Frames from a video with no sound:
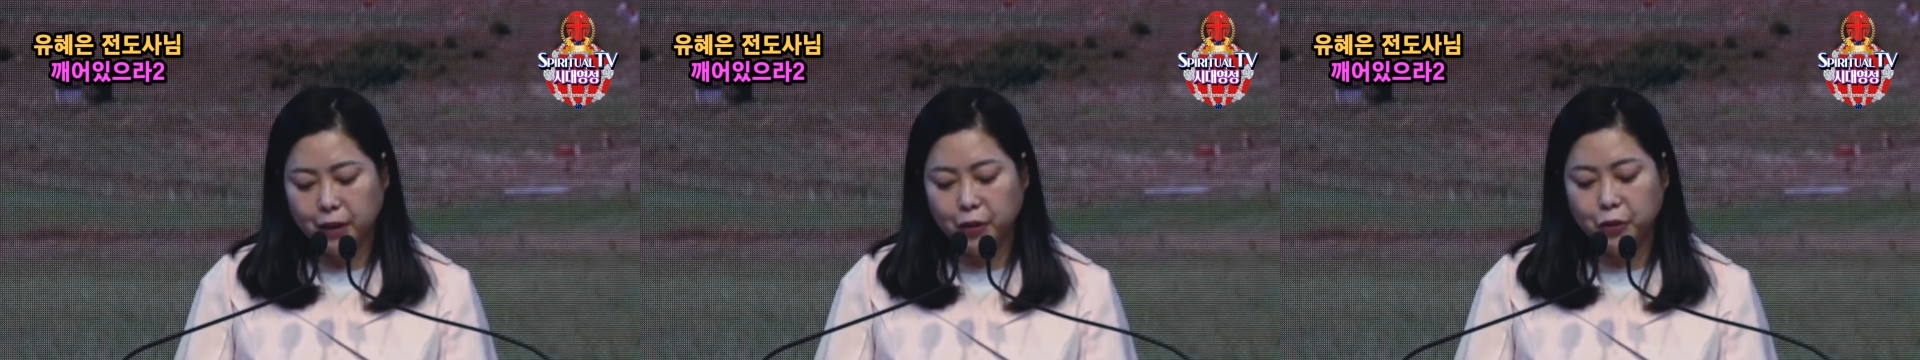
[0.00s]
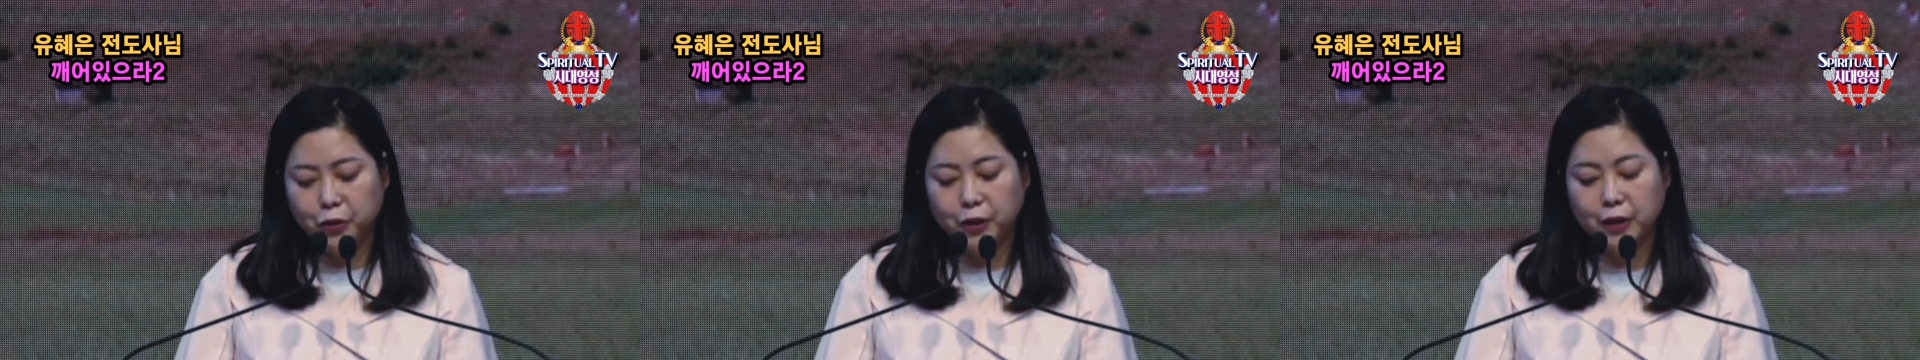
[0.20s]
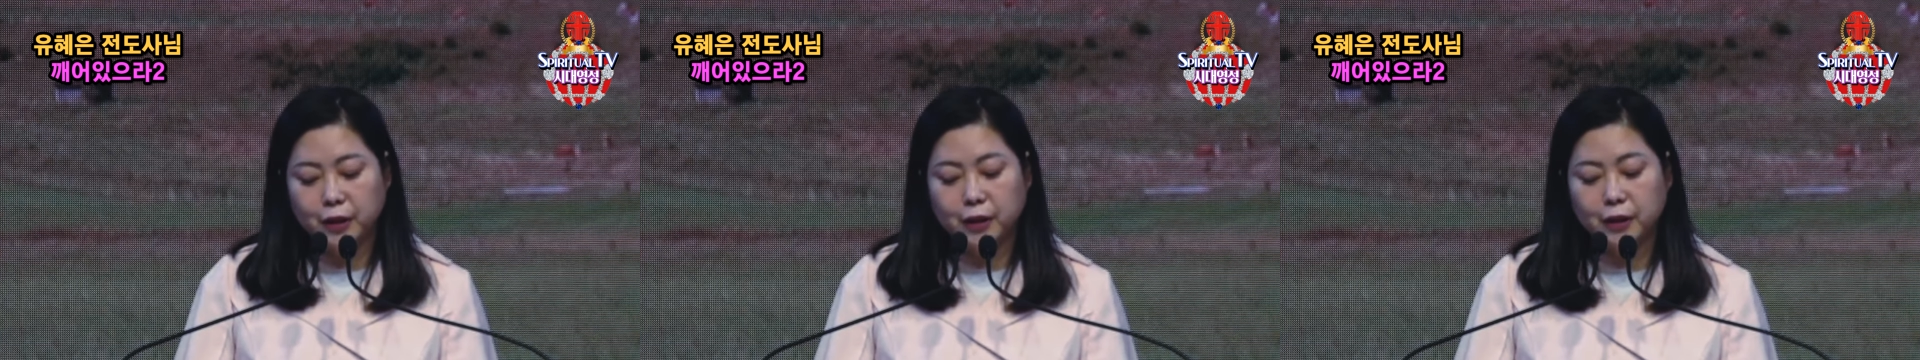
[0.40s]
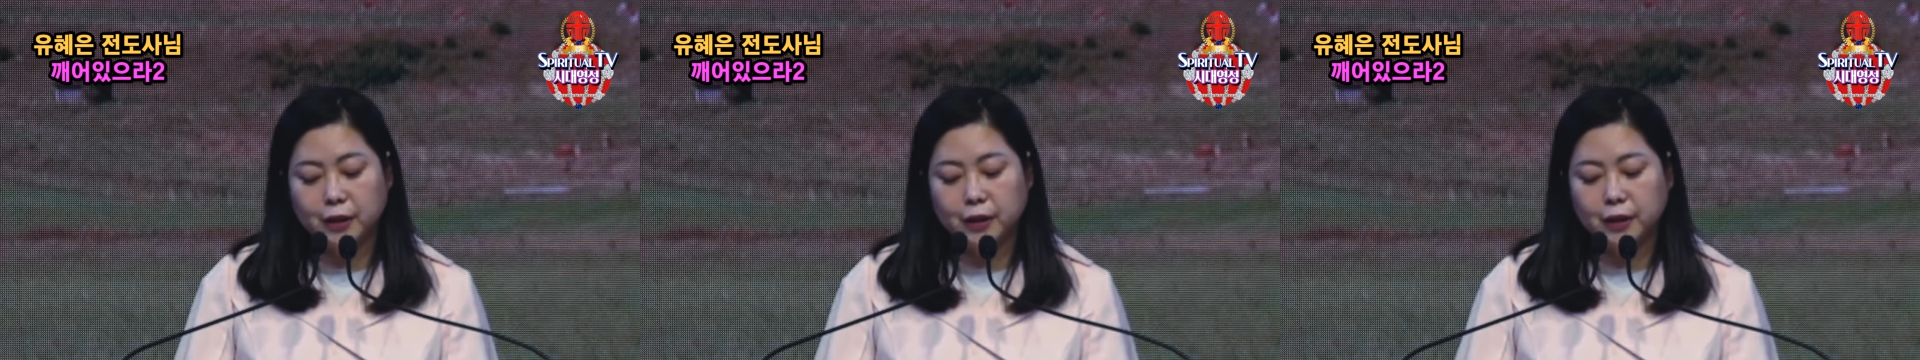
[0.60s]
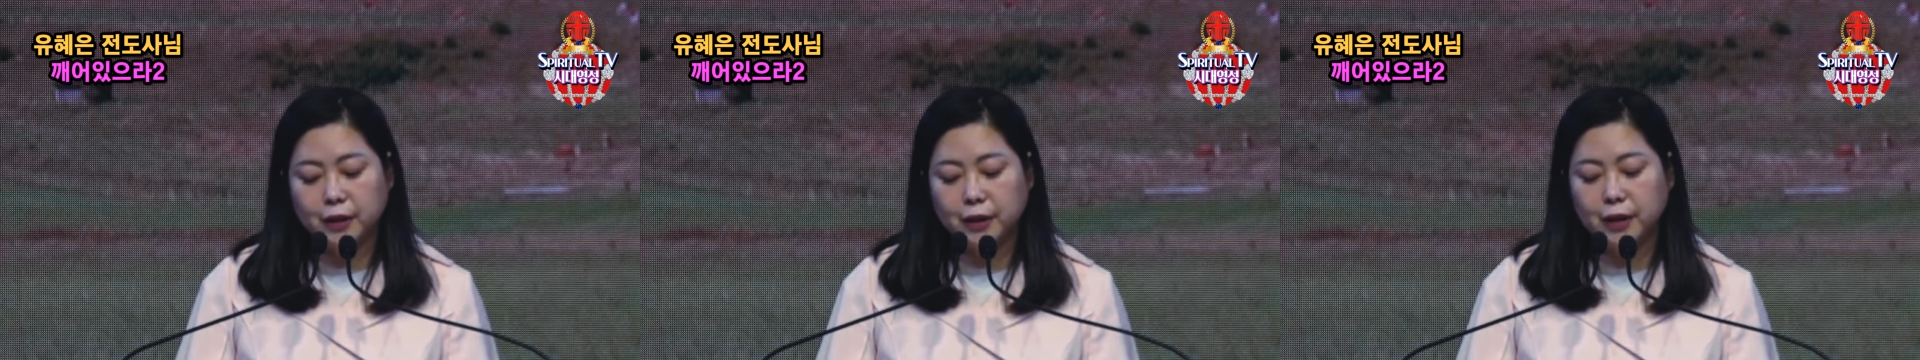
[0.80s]
이런
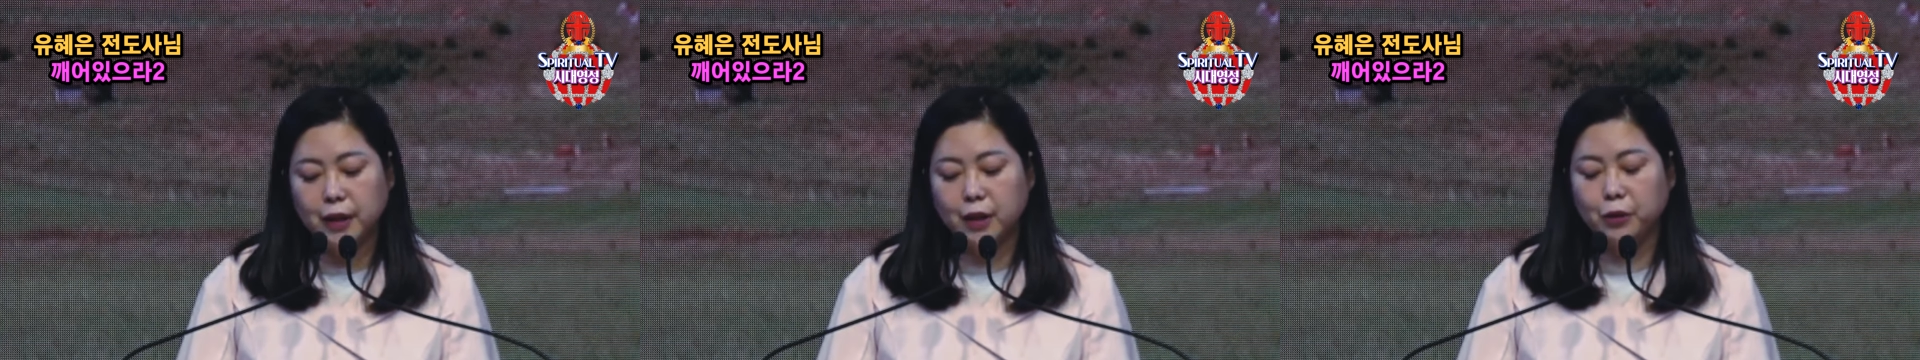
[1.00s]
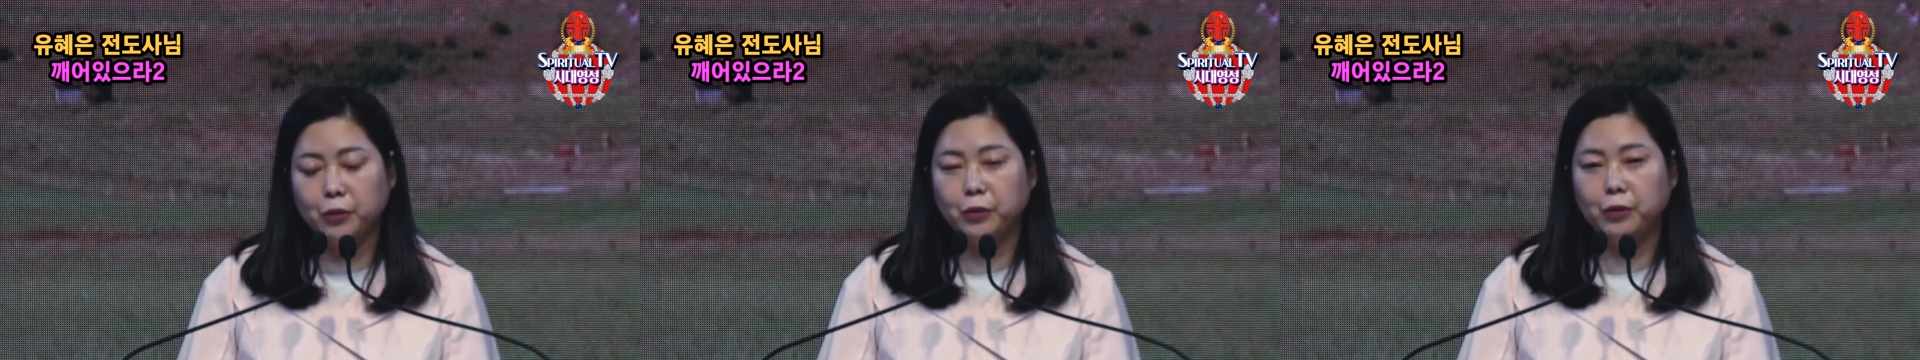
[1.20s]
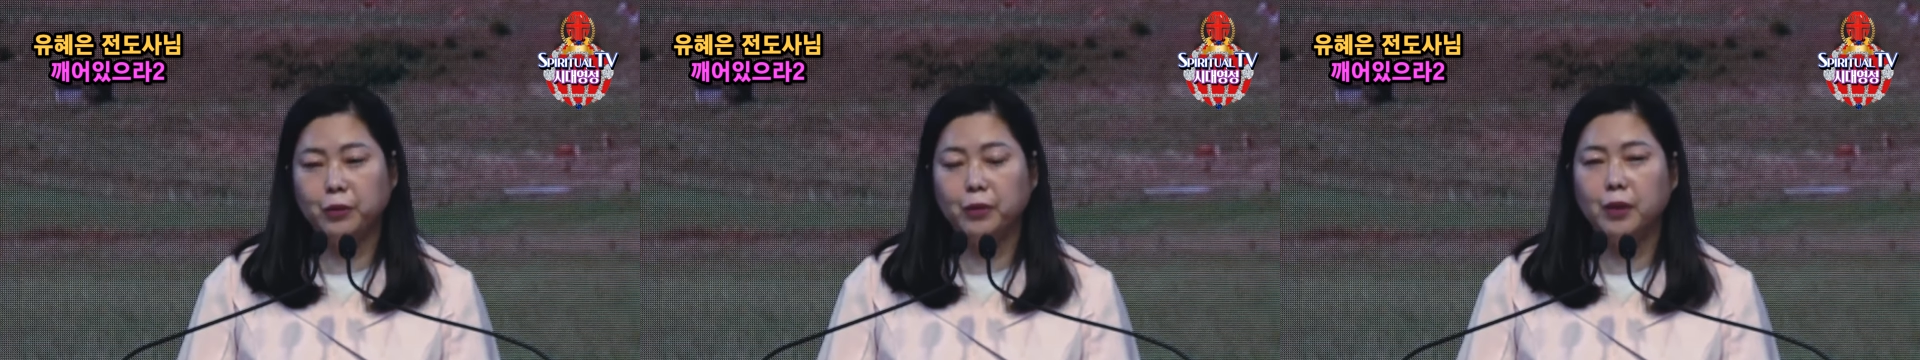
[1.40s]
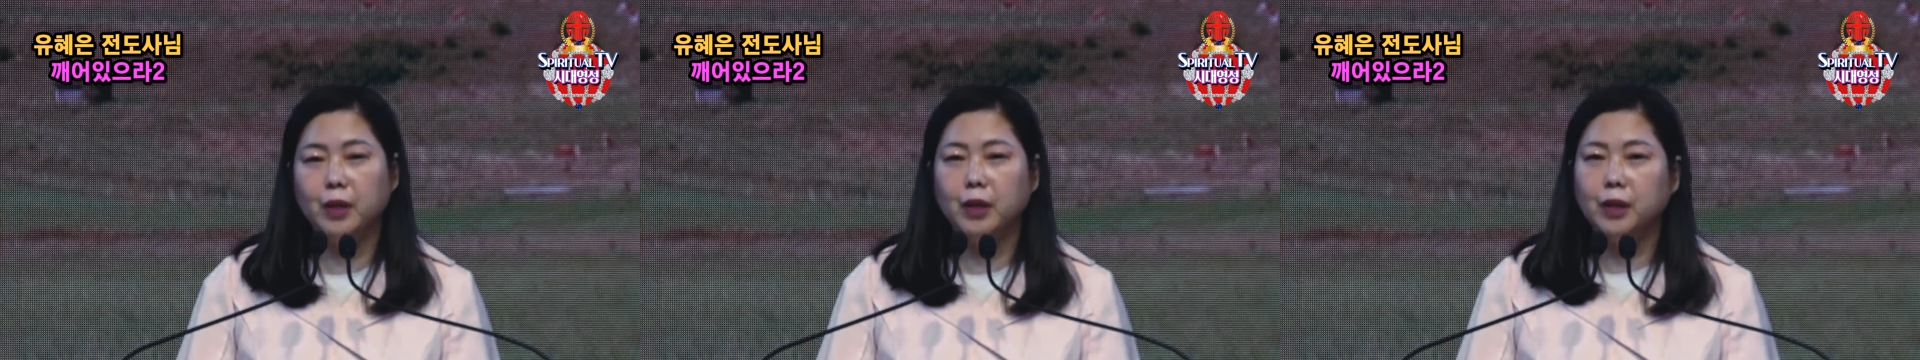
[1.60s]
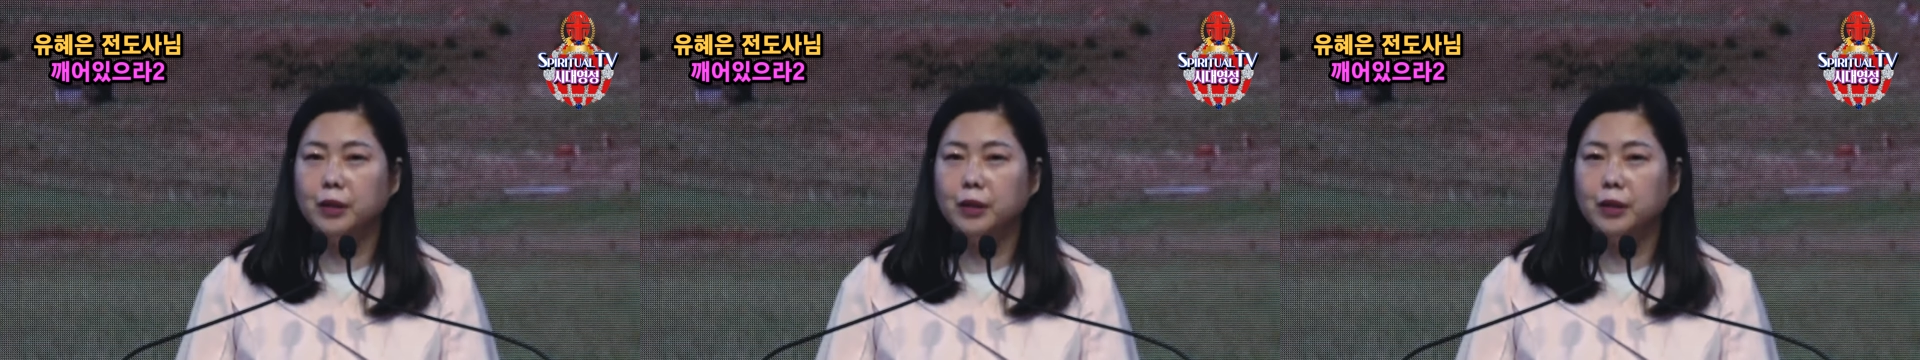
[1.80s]
죄들을 큰 죄라고